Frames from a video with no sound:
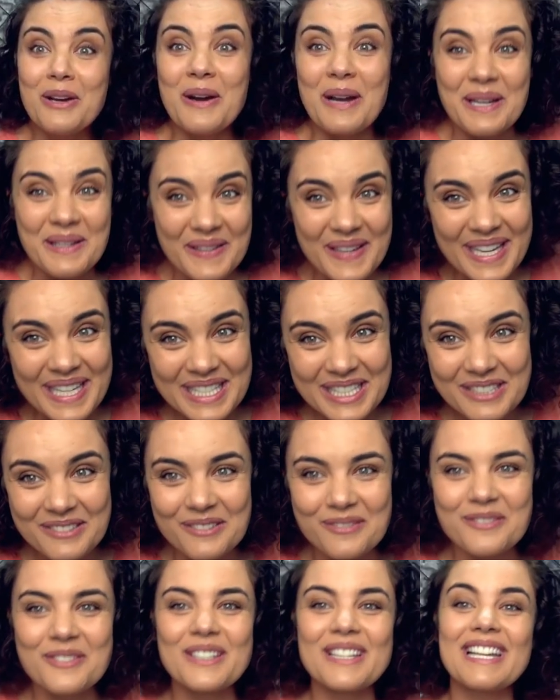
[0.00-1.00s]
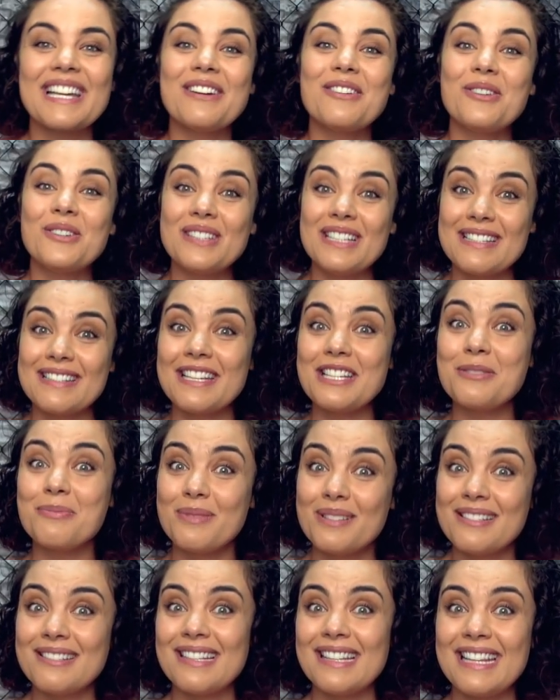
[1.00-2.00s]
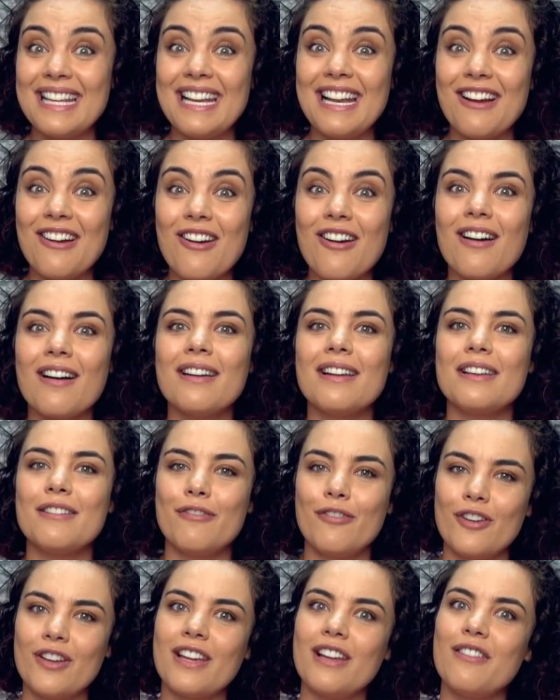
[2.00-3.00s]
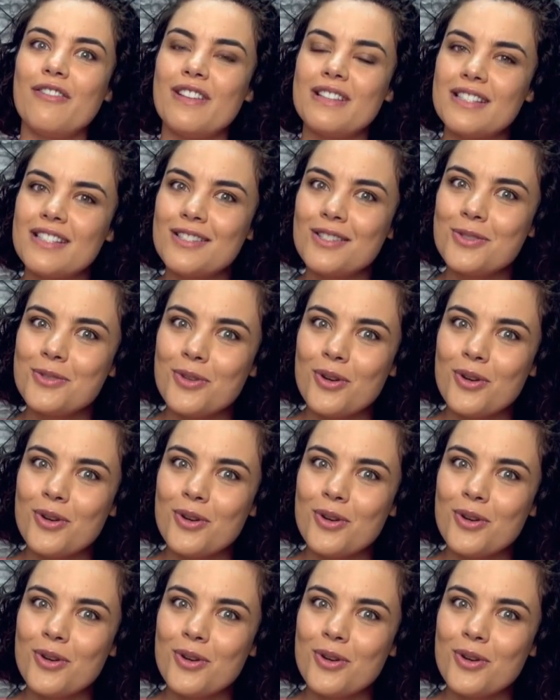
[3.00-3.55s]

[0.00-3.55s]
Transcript: não é mesmo? Porque o Golden State precisa dele agora e foi o que ele fez nesse